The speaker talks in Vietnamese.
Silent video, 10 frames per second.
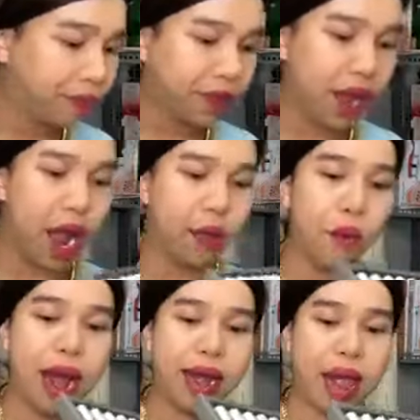Rồi
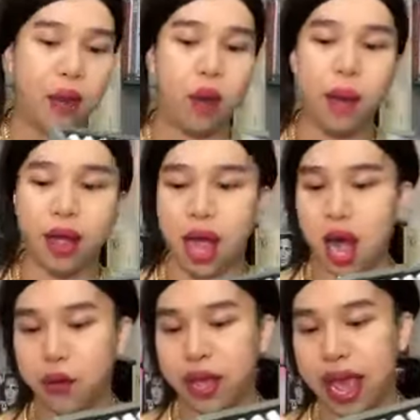quá rẻ quá bất
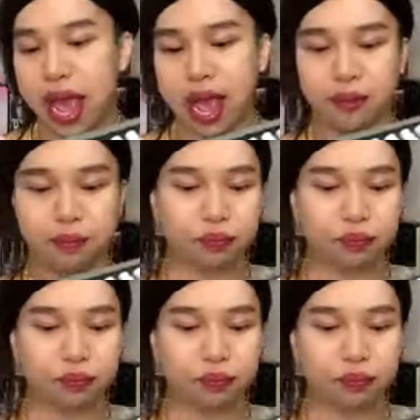ngờ quý vị ha